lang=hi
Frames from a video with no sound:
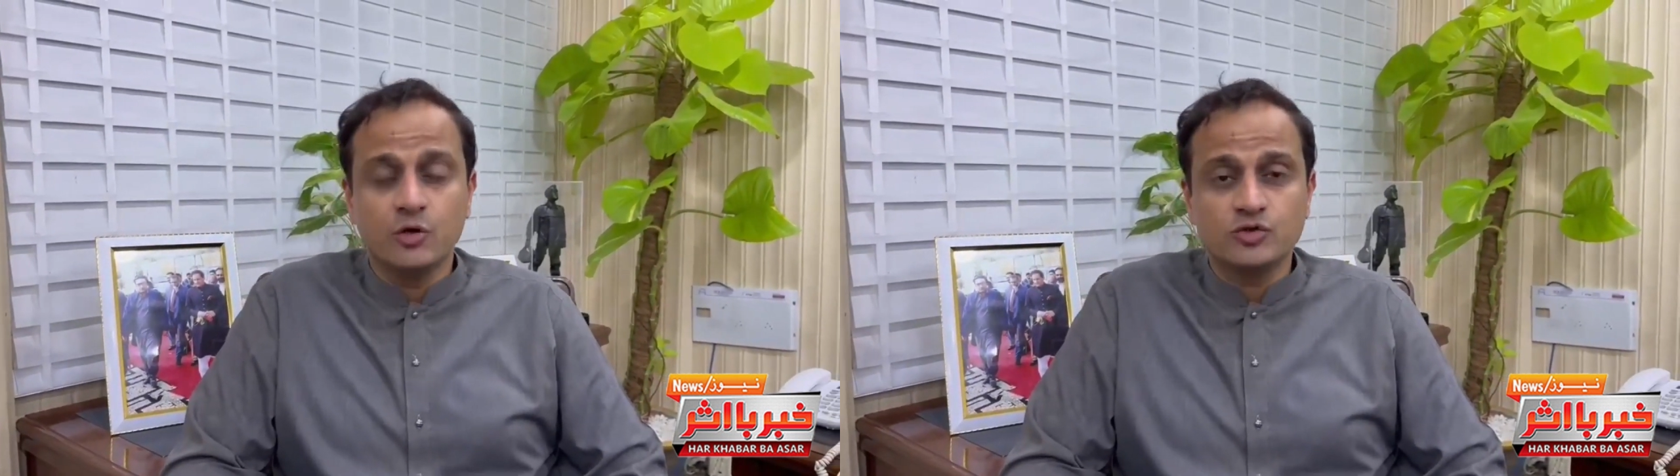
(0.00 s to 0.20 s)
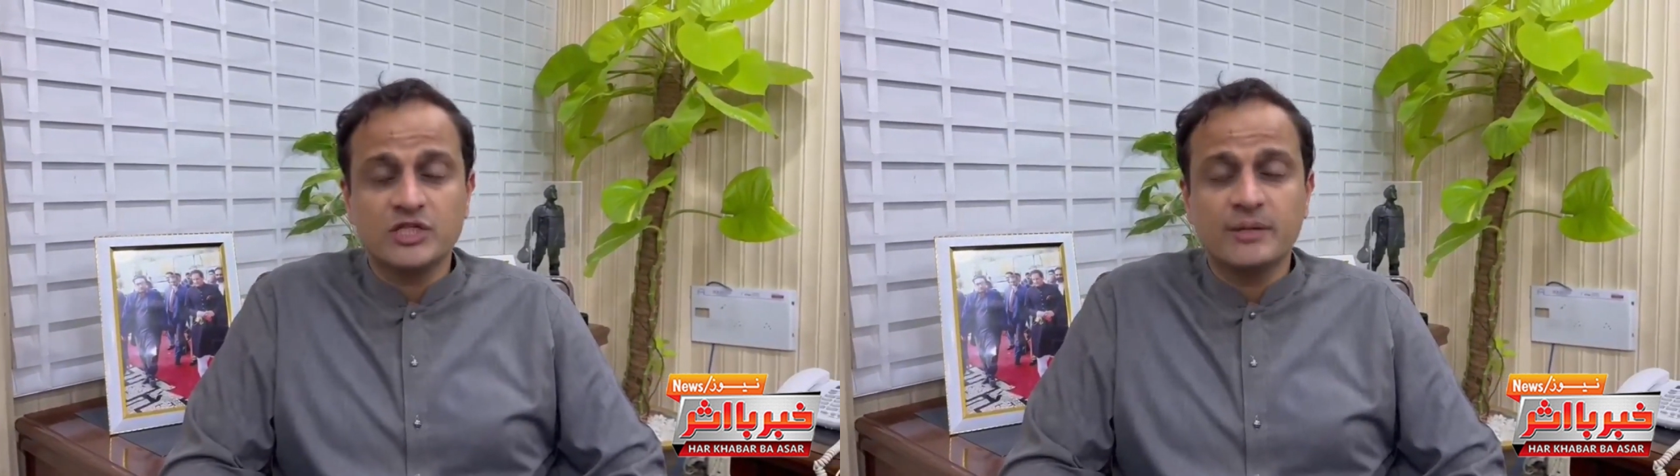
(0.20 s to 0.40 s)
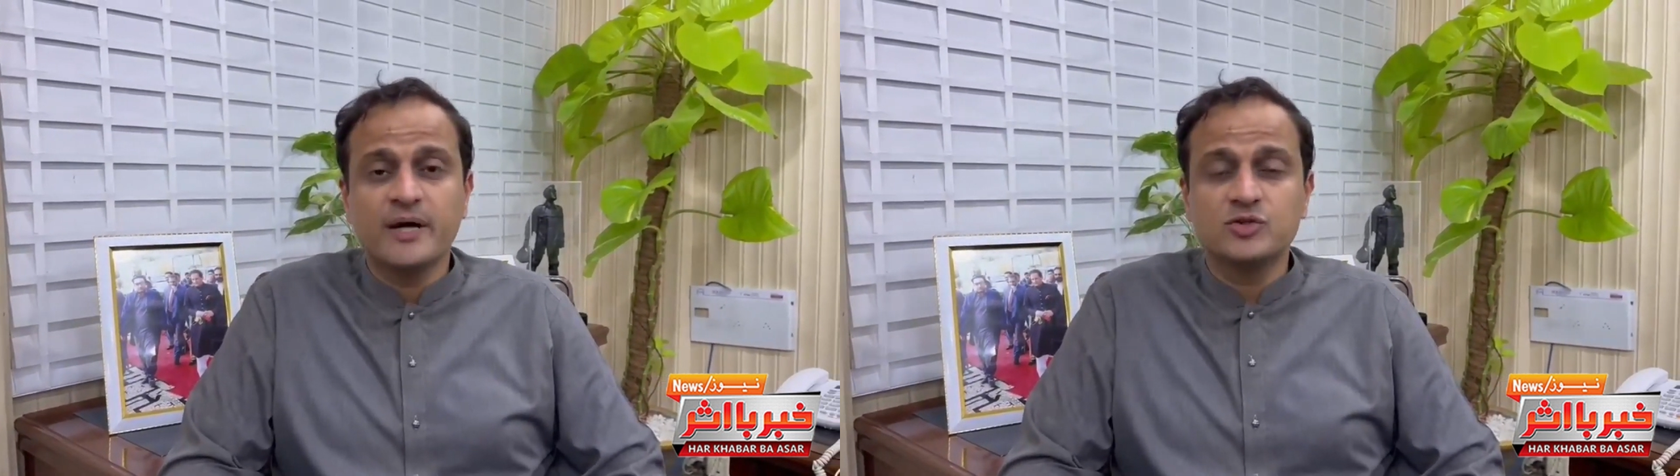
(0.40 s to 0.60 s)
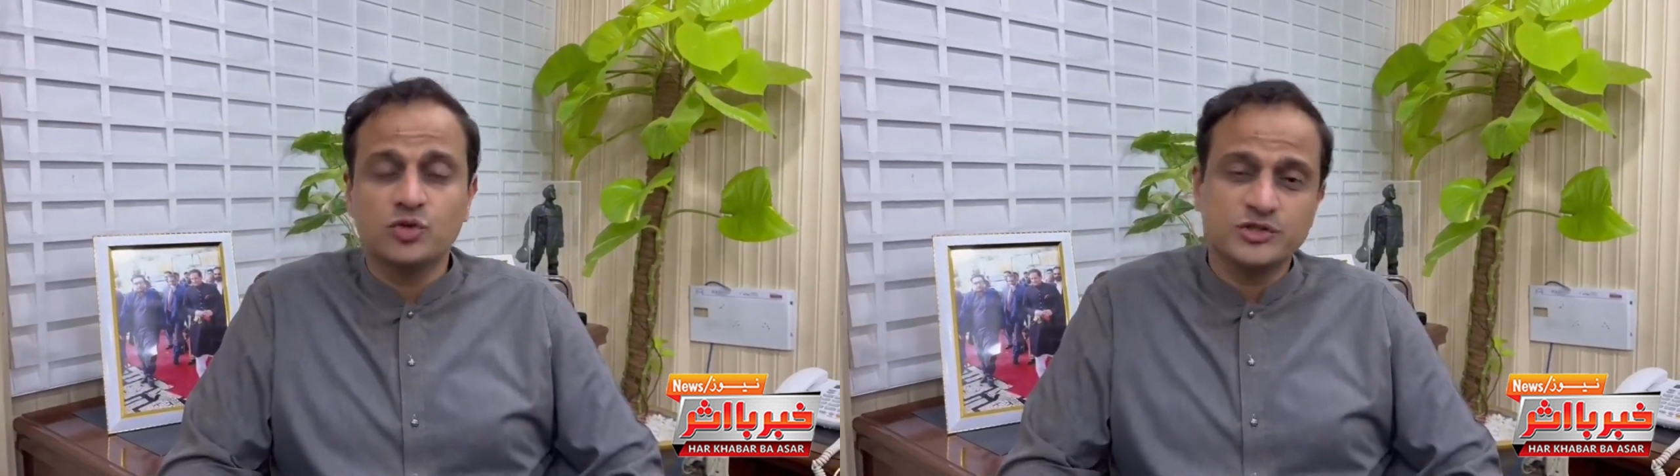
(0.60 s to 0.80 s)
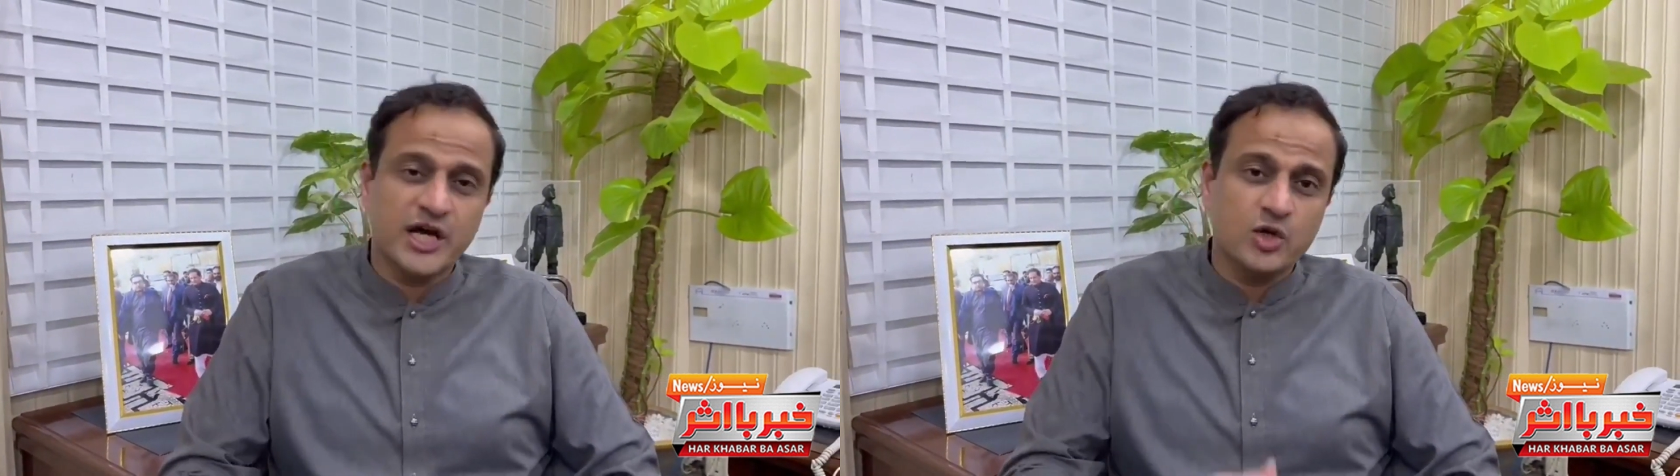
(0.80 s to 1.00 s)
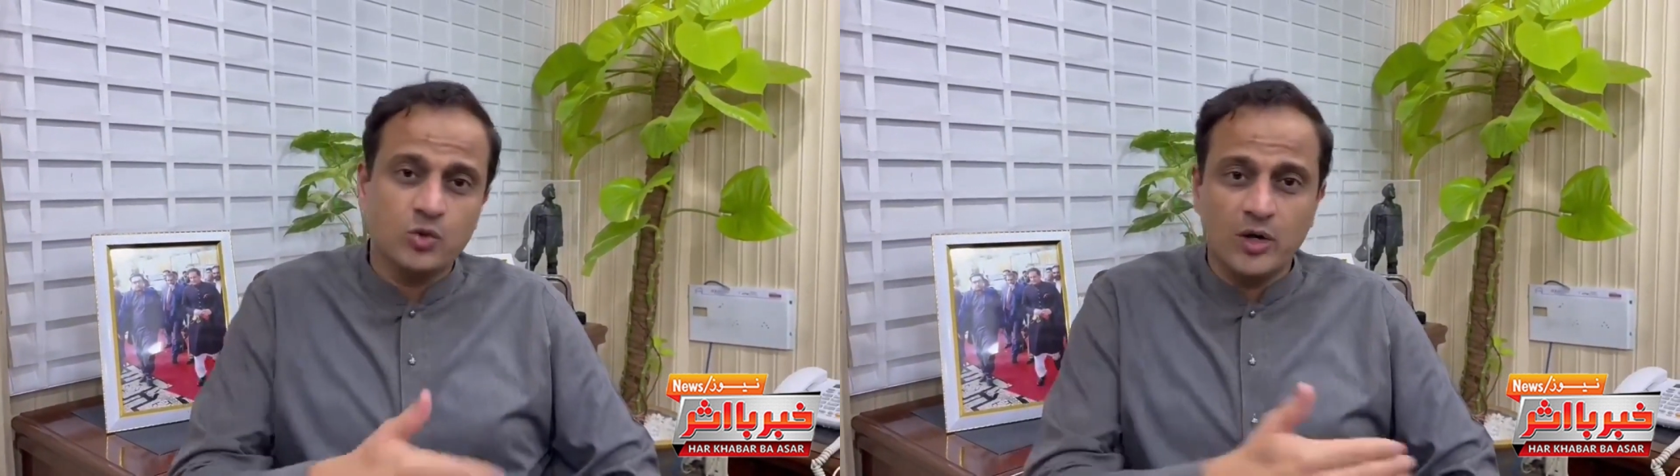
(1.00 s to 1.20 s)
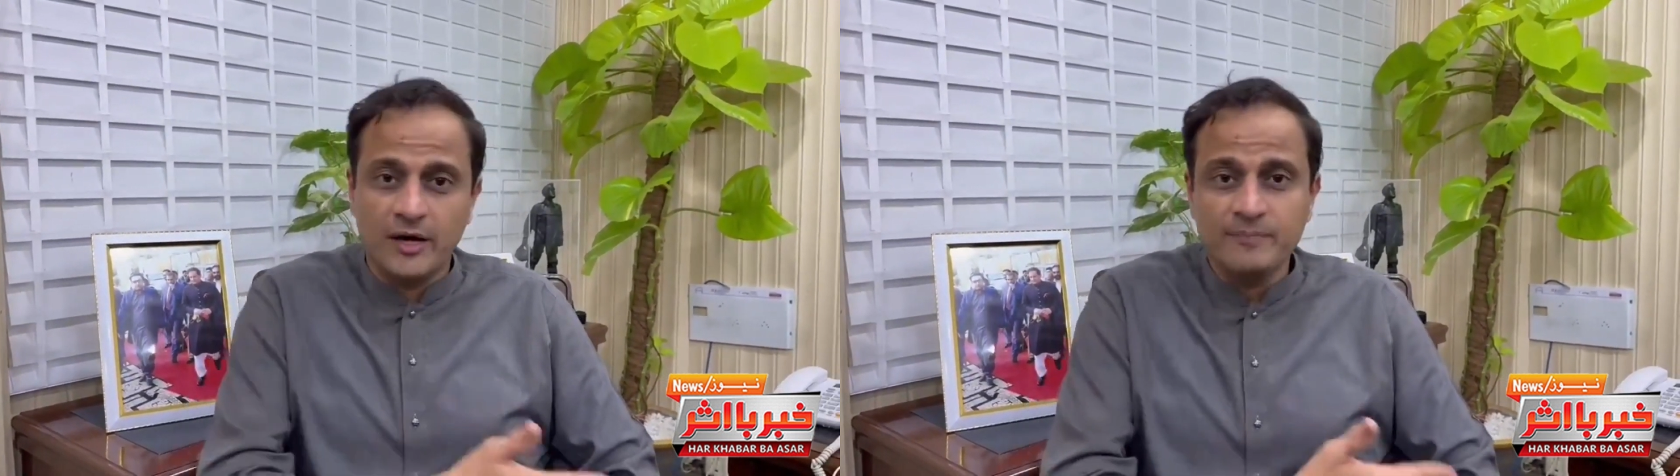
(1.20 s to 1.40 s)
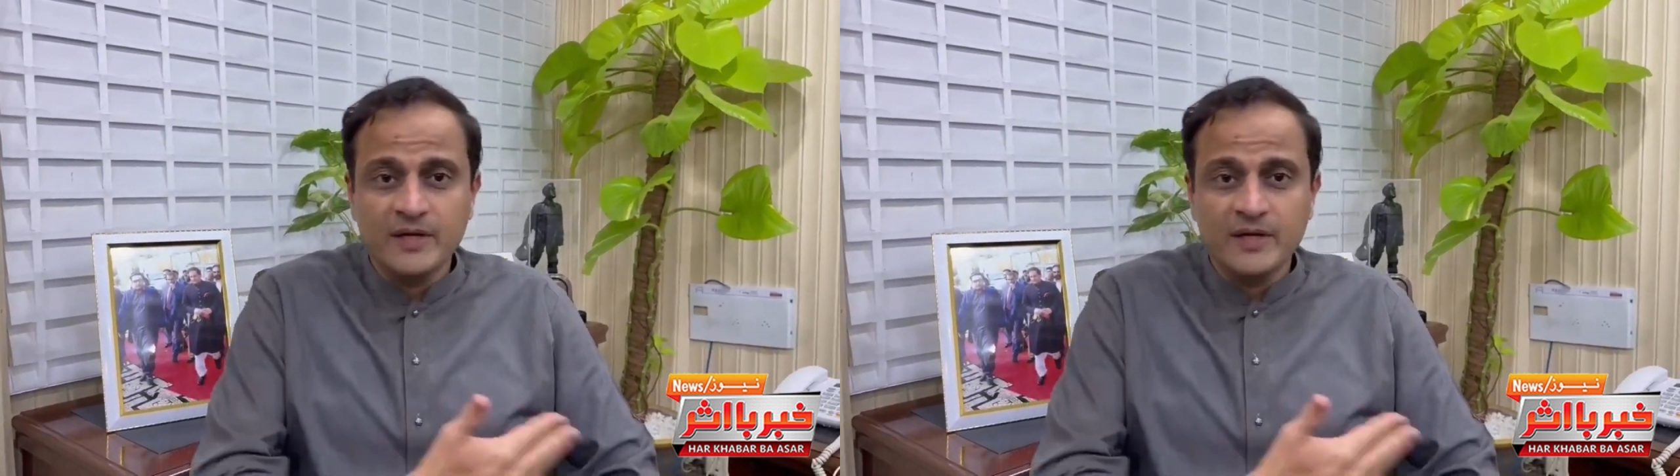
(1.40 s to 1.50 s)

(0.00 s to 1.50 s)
उसके बाद दो चार हुआ